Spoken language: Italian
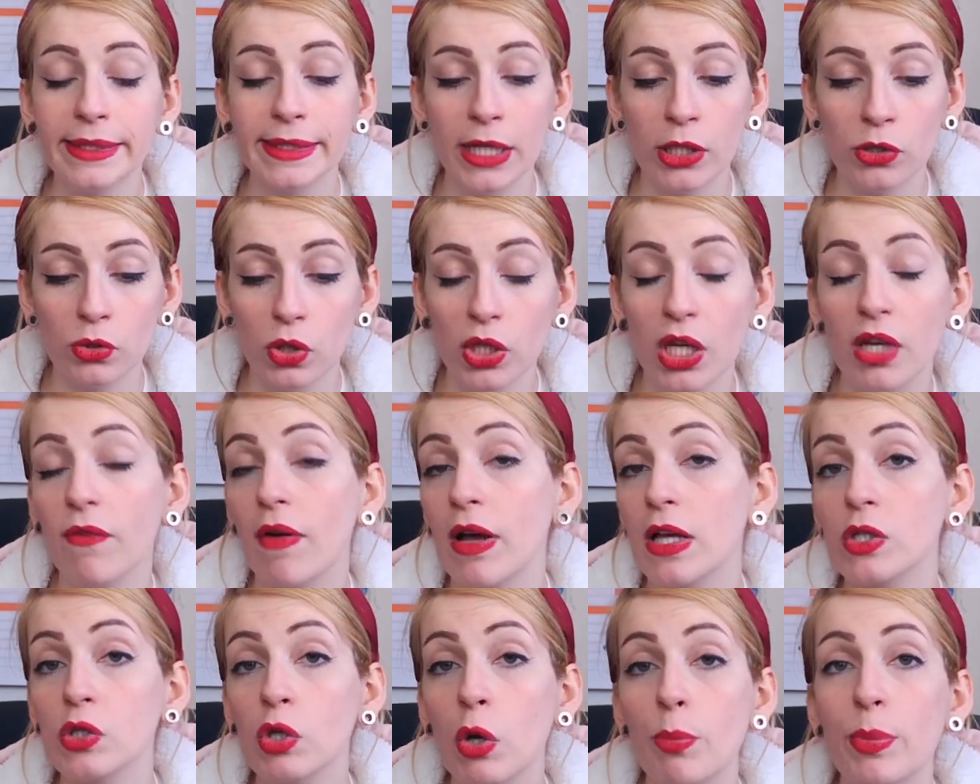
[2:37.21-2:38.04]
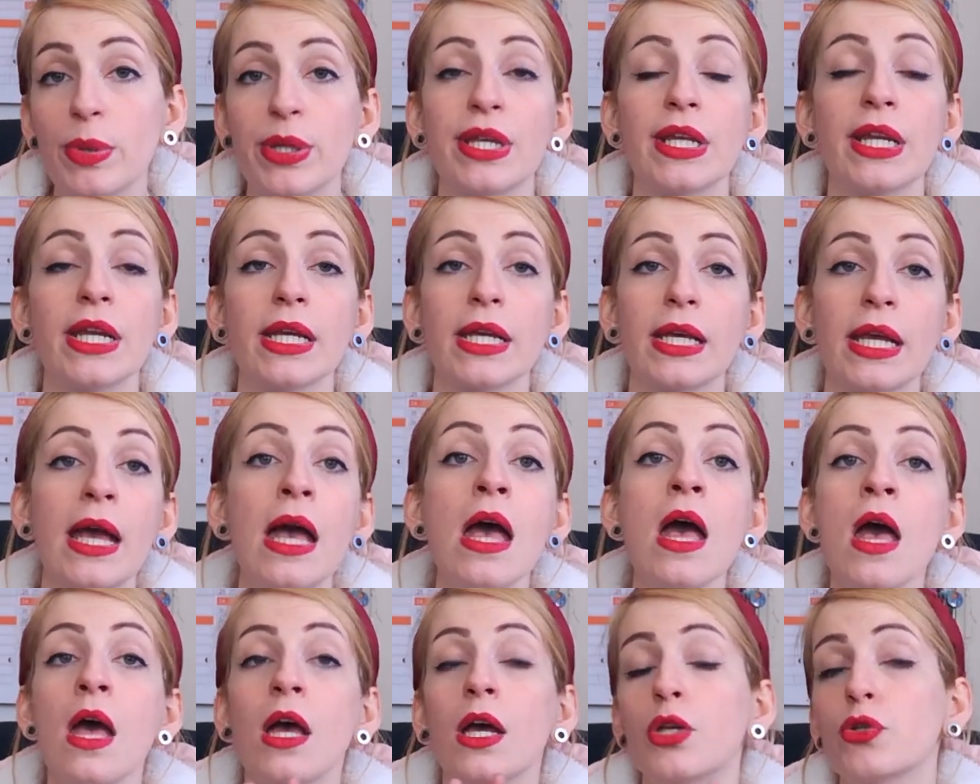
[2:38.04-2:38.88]
tanto che va a scoprire che
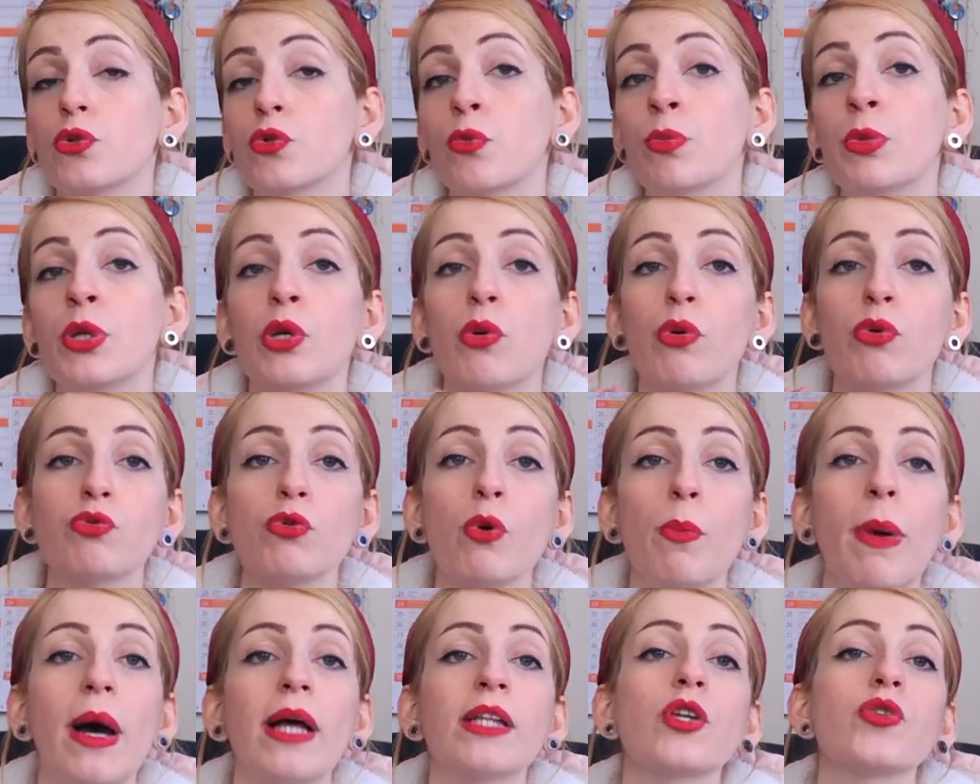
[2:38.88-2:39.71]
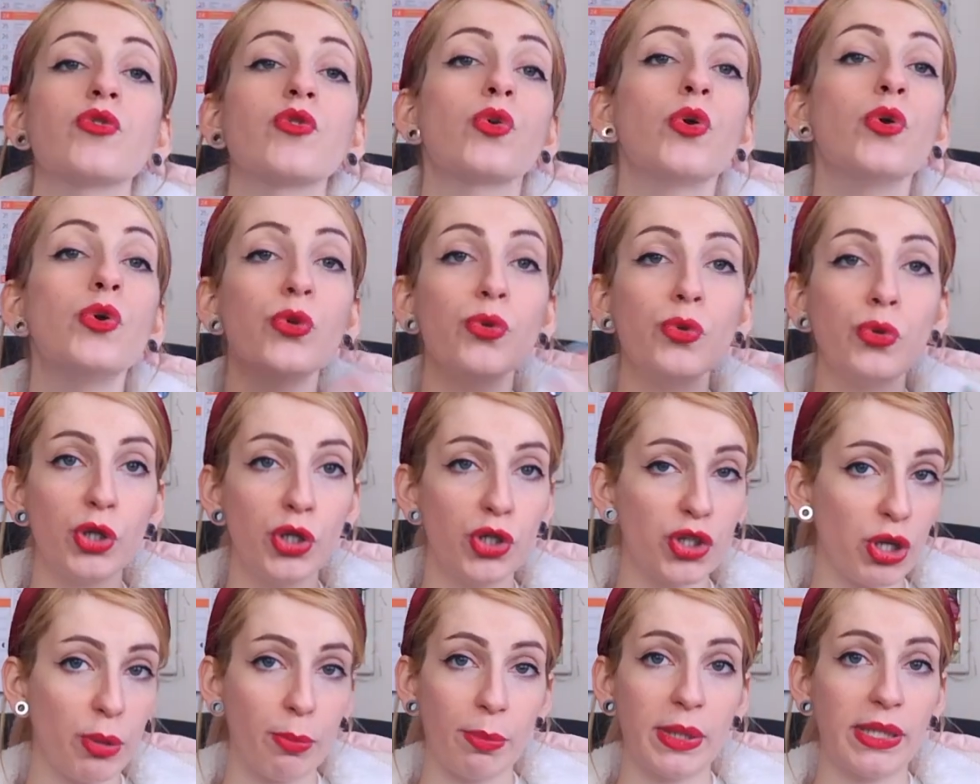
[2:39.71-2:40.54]
Sumio e suo padre sono gli
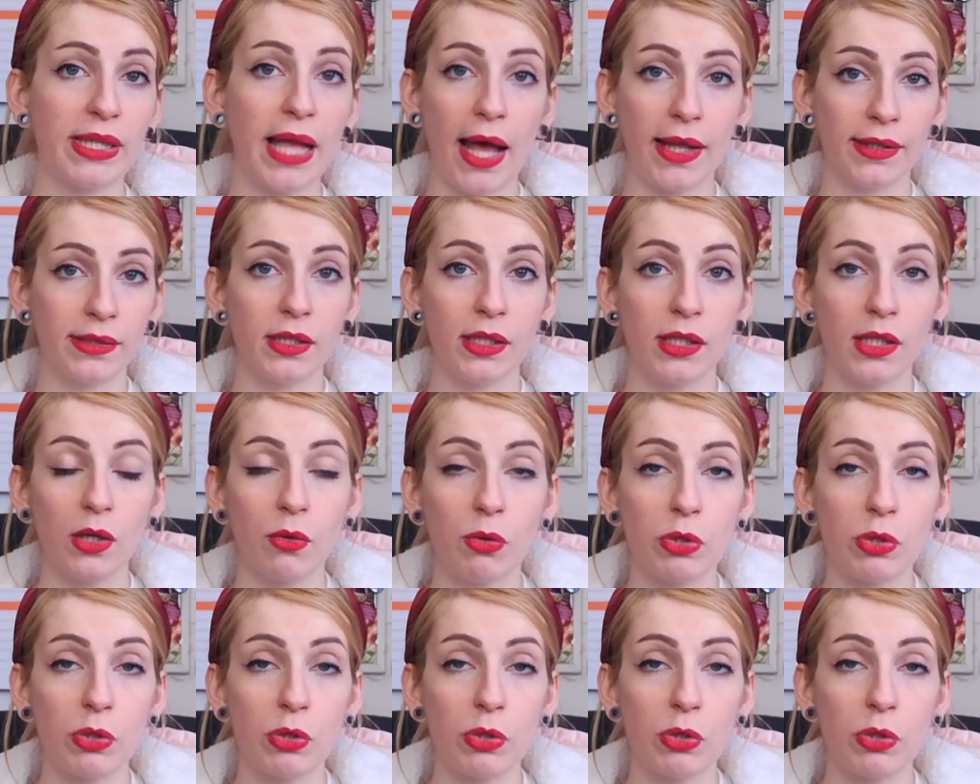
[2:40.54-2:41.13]
unici abitanti di